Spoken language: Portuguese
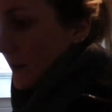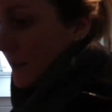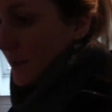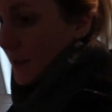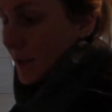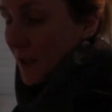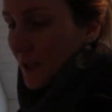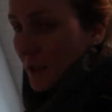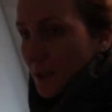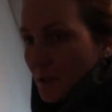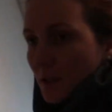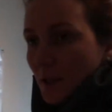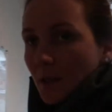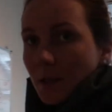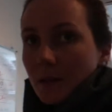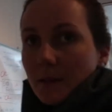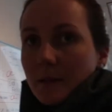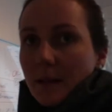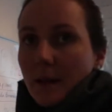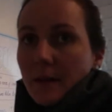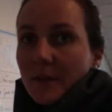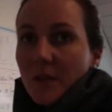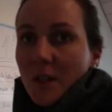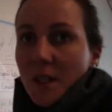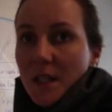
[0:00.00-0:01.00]
Gente, eu
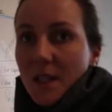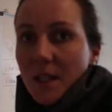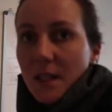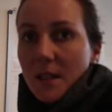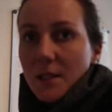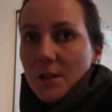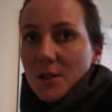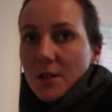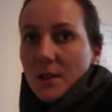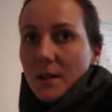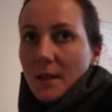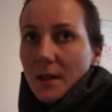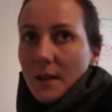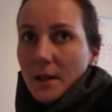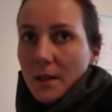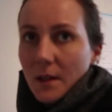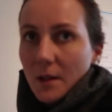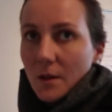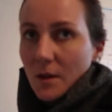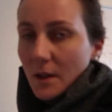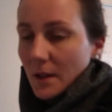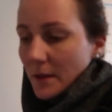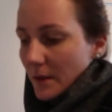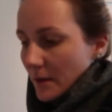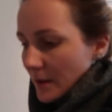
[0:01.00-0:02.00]
tava aqui editando e
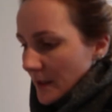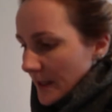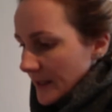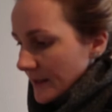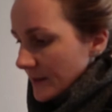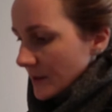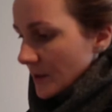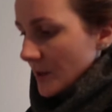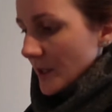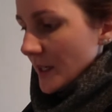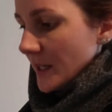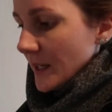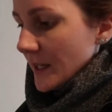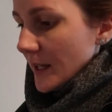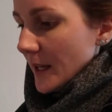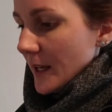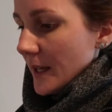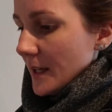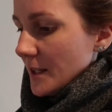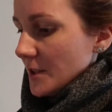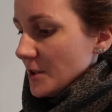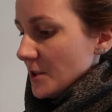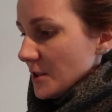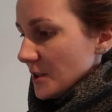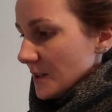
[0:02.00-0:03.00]
quando eu entro em
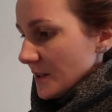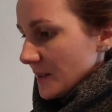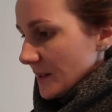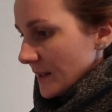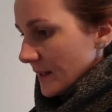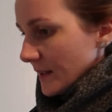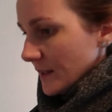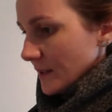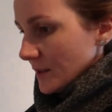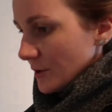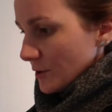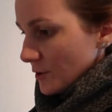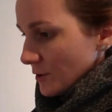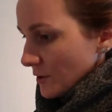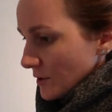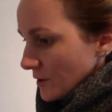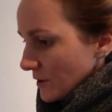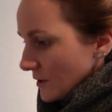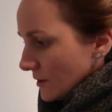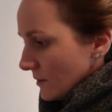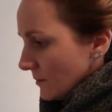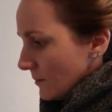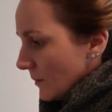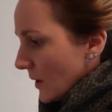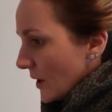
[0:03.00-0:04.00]

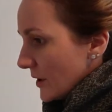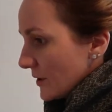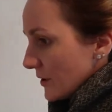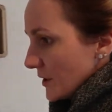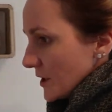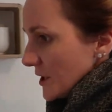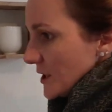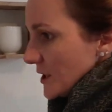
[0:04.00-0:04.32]
editando, modo